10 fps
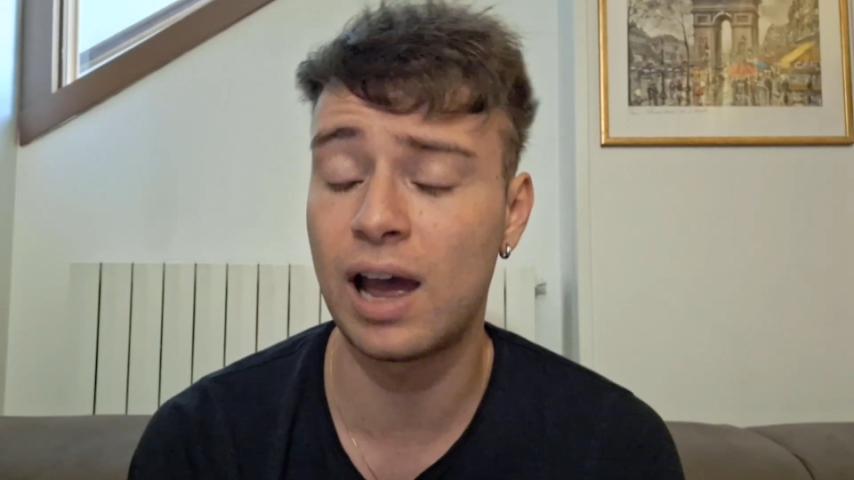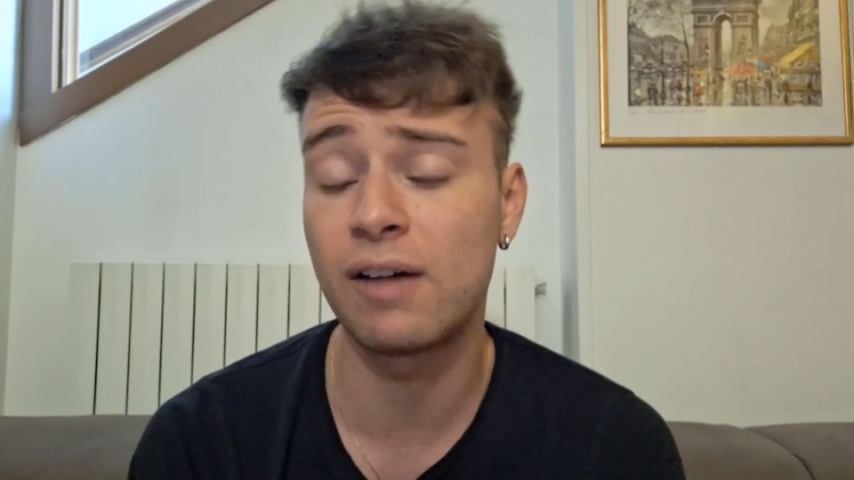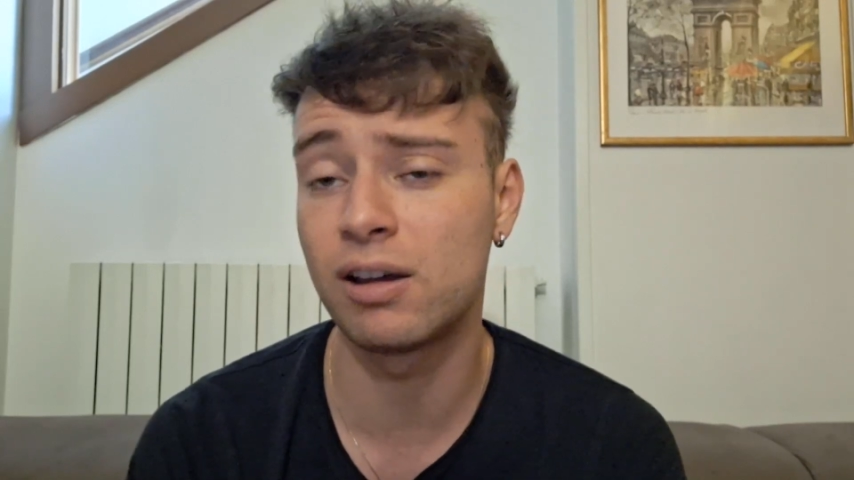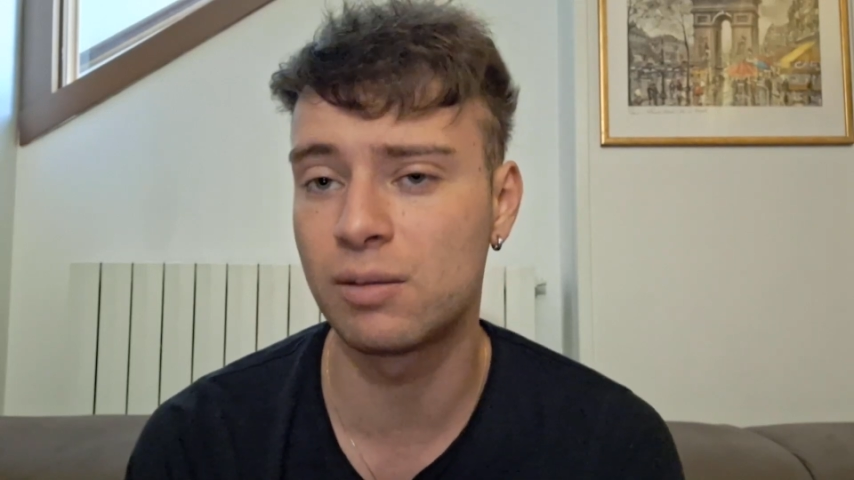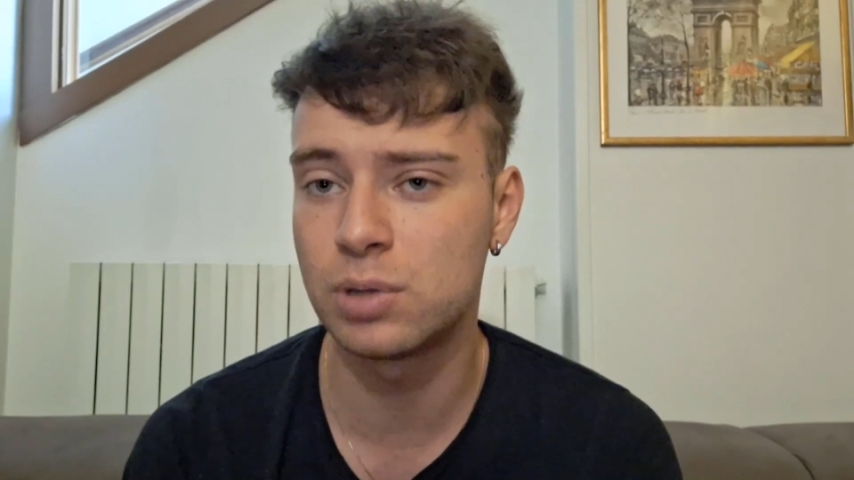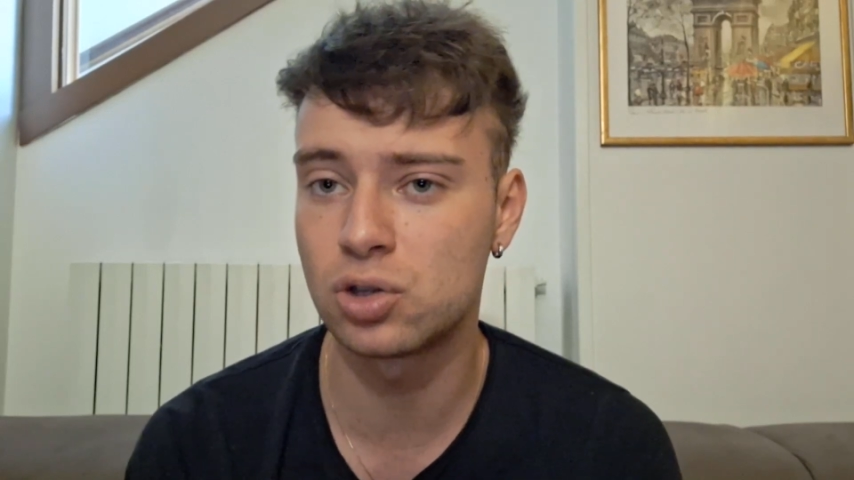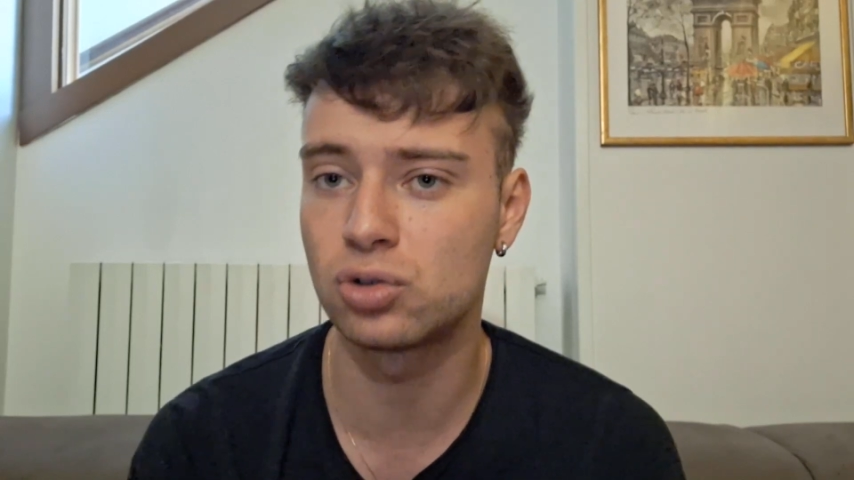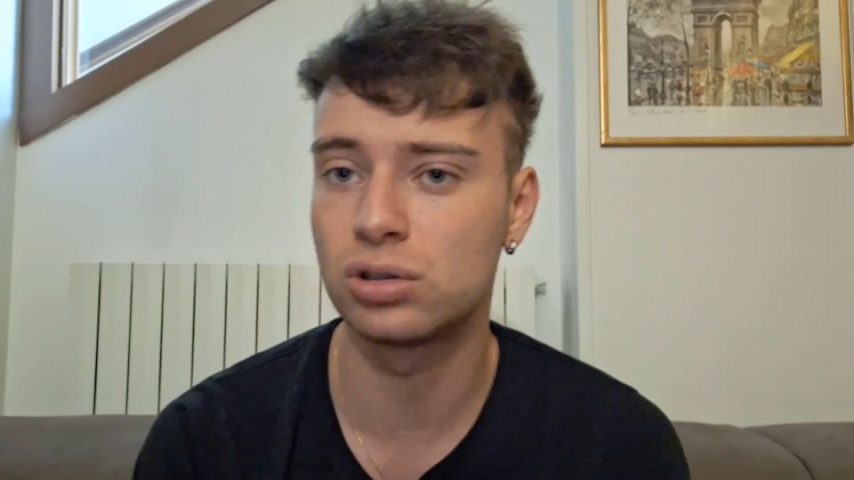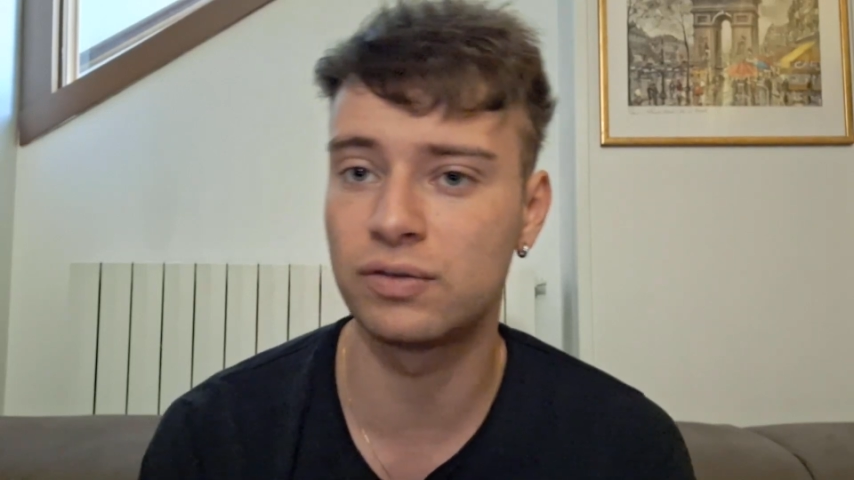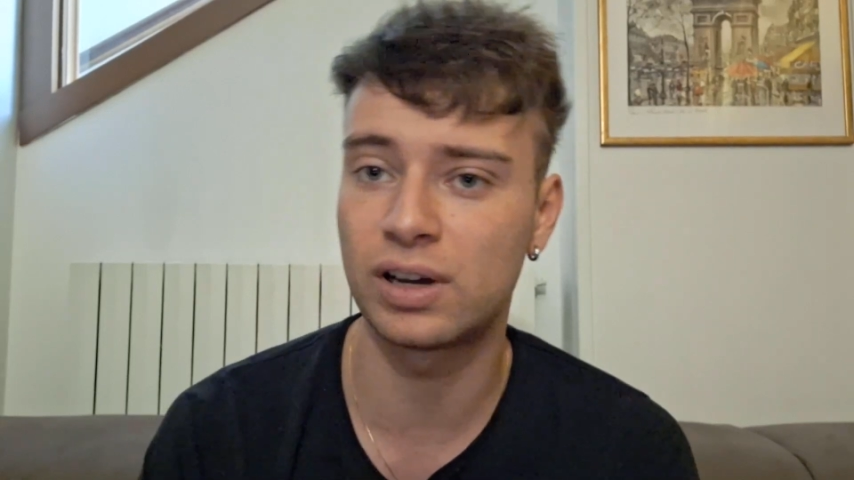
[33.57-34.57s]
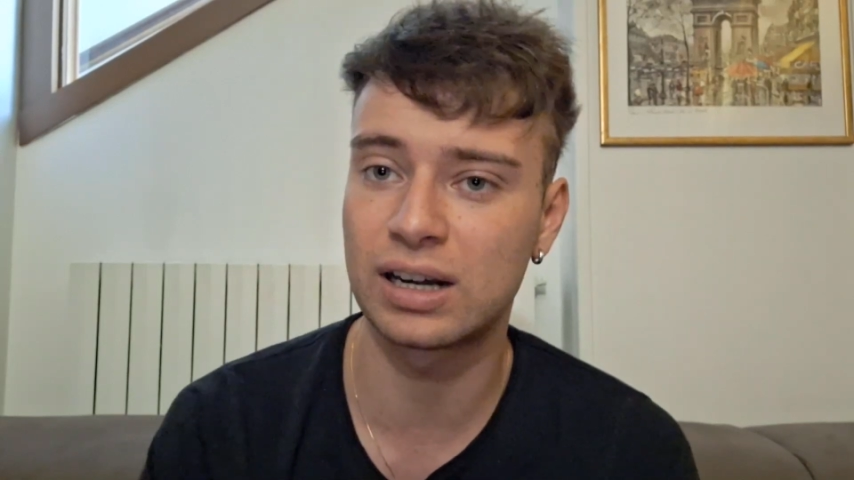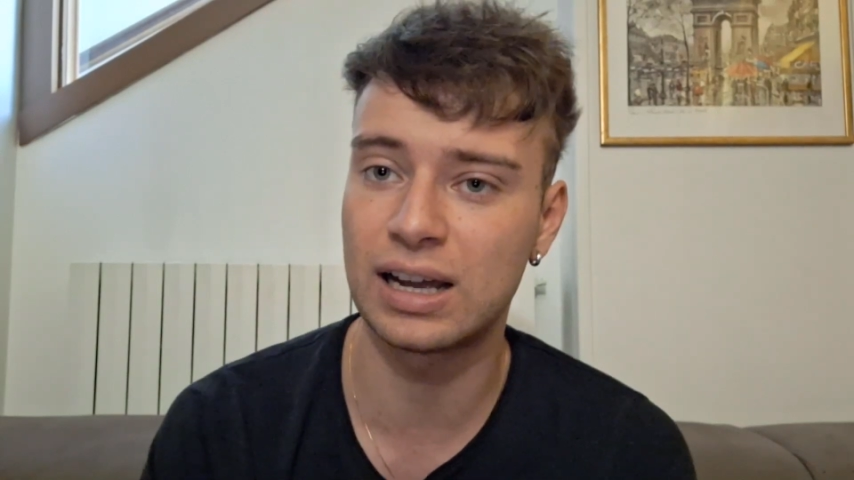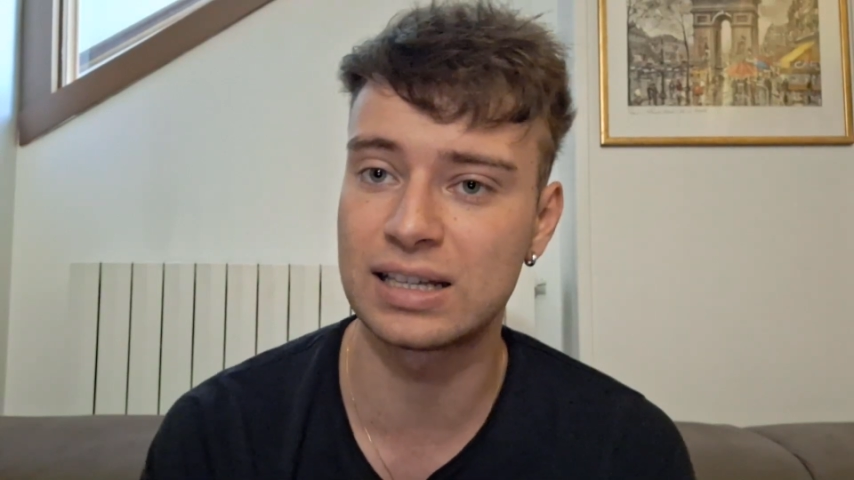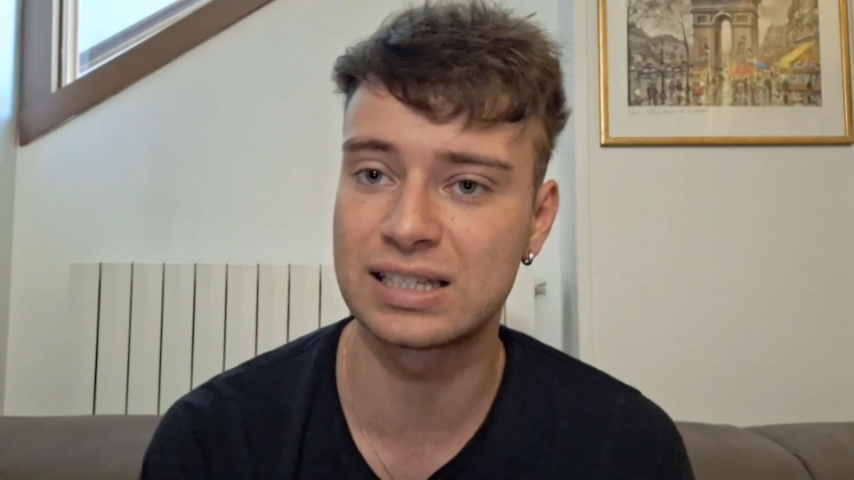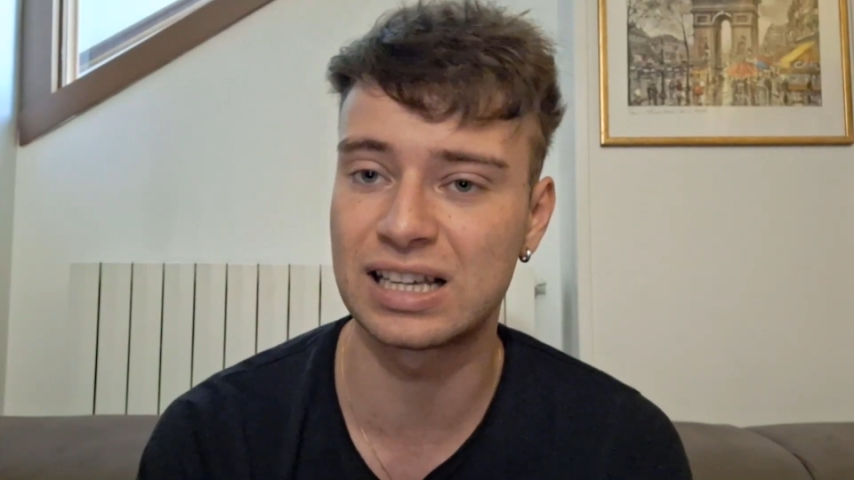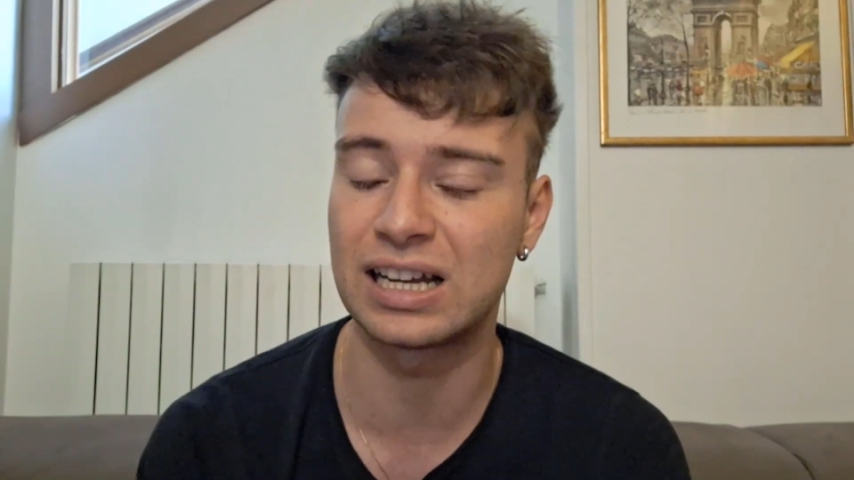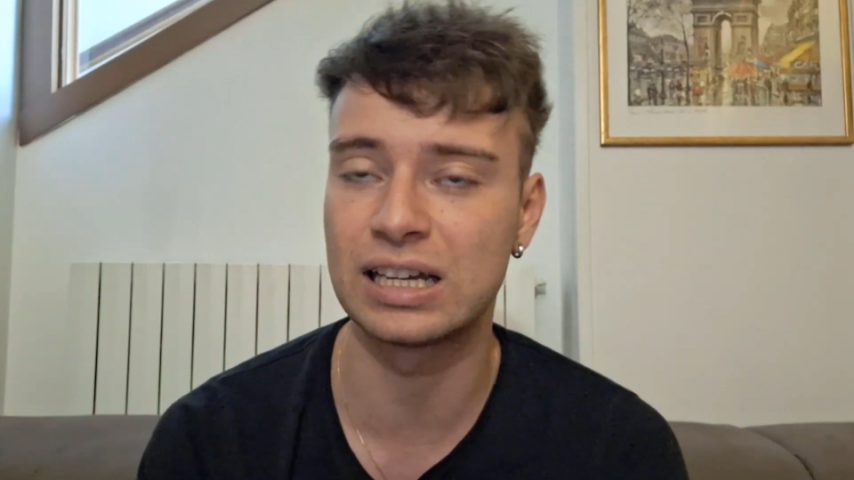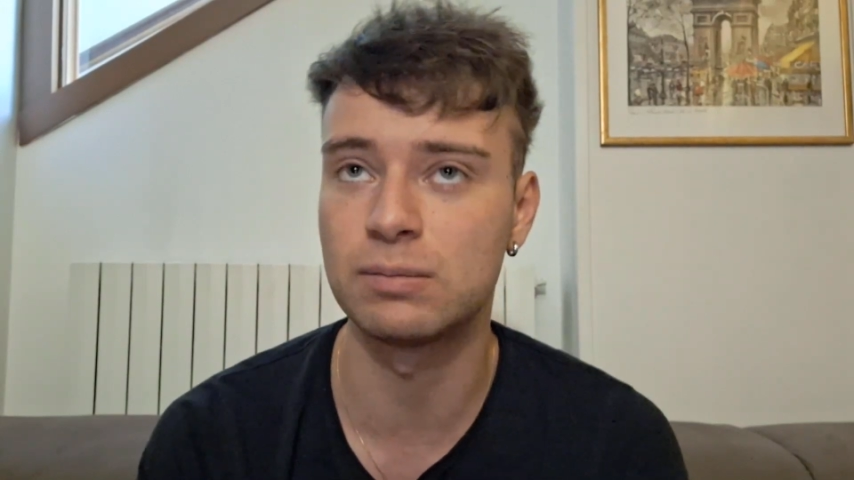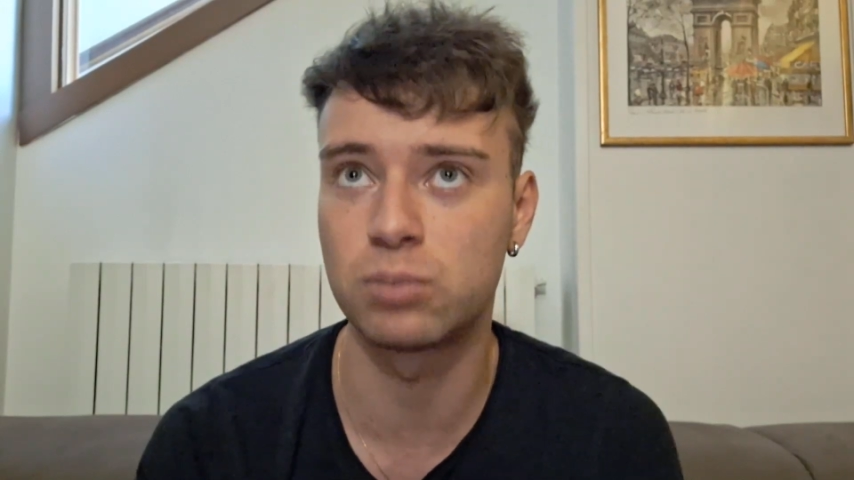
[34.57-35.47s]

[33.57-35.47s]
aveva bisogno di far cassa e